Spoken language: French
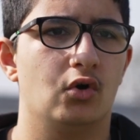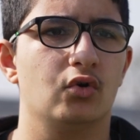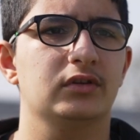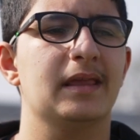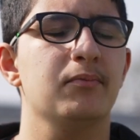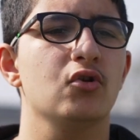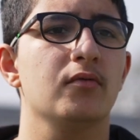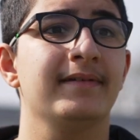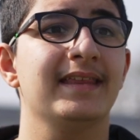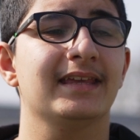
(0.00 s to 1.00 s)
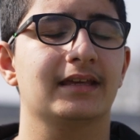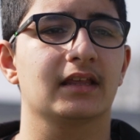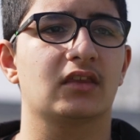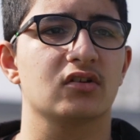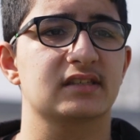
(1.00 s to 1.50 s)
Au début, le bilic
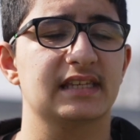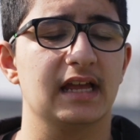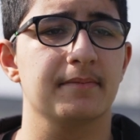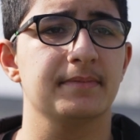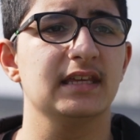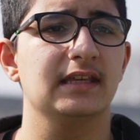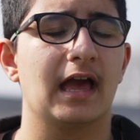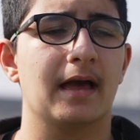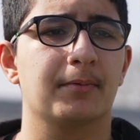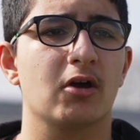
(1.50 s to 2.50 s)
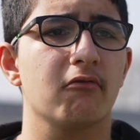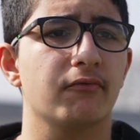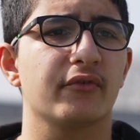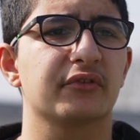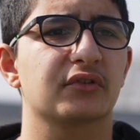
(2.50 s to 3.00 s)
était en céramique, après en
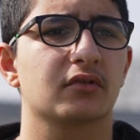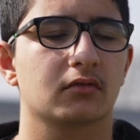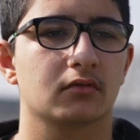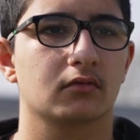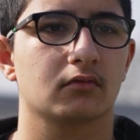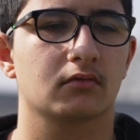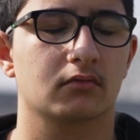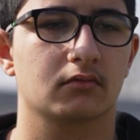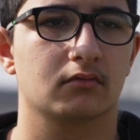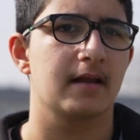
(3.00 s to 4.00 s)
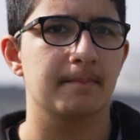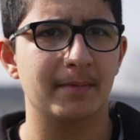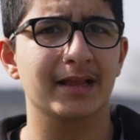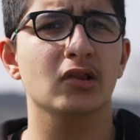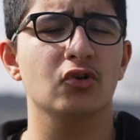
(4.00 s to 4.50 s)
fonte.
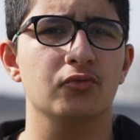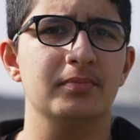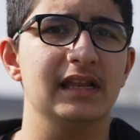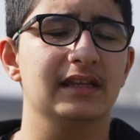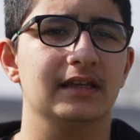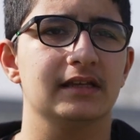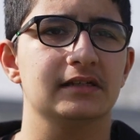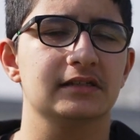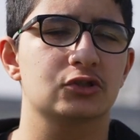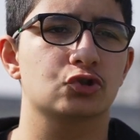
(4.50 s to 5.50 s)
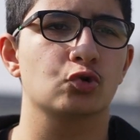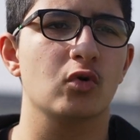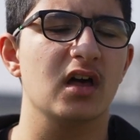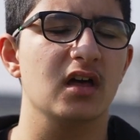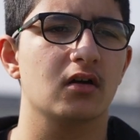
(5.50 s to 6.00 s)
Maintenant, le bilic est
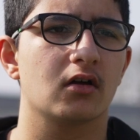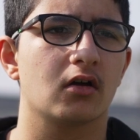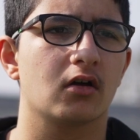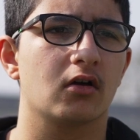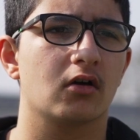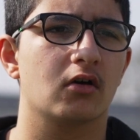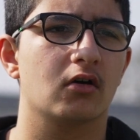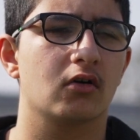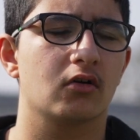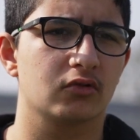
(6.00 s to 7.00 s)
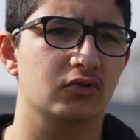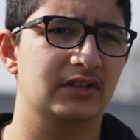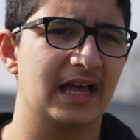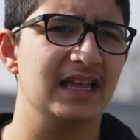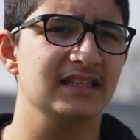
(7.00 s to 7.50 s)
soit au
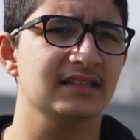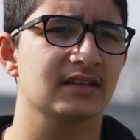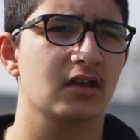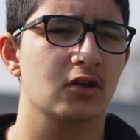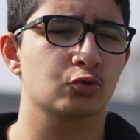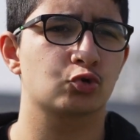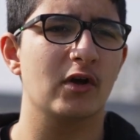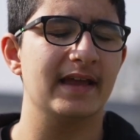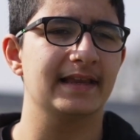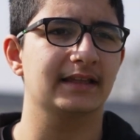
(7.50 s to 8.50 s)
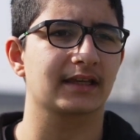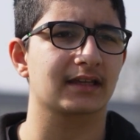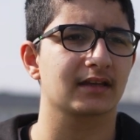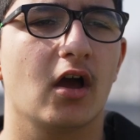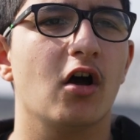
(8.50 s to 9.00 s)
gaz, soit électrique.
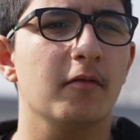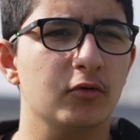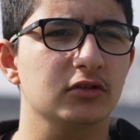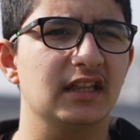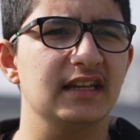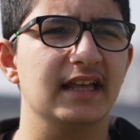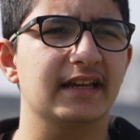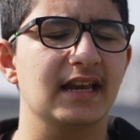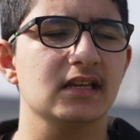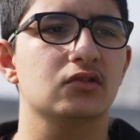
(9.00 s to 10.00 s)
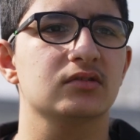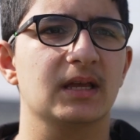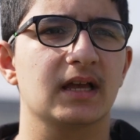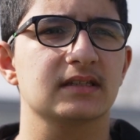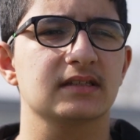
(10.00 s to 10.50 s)
En Bretagne, la galette de
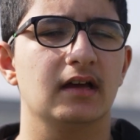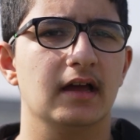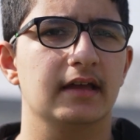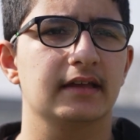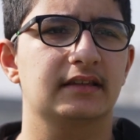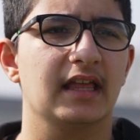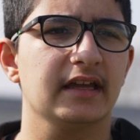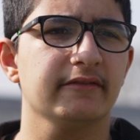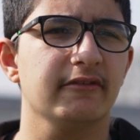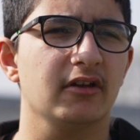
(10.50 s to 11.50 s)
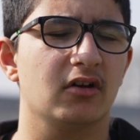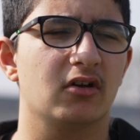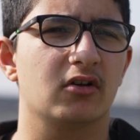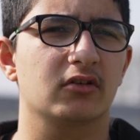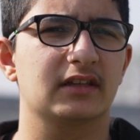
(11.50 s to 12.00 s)
sarrasin est arrivée
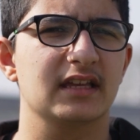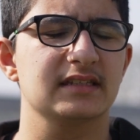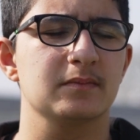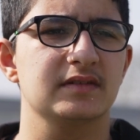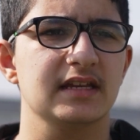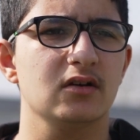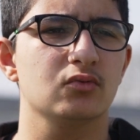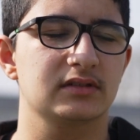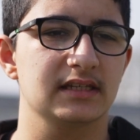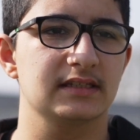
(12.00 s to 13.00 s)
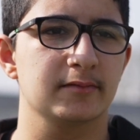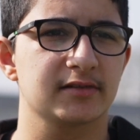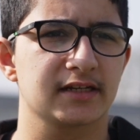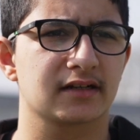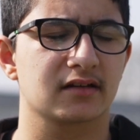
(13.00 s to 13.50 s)
en 15e siècle ou 16e
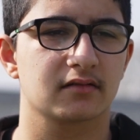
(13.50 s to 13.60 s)
siècle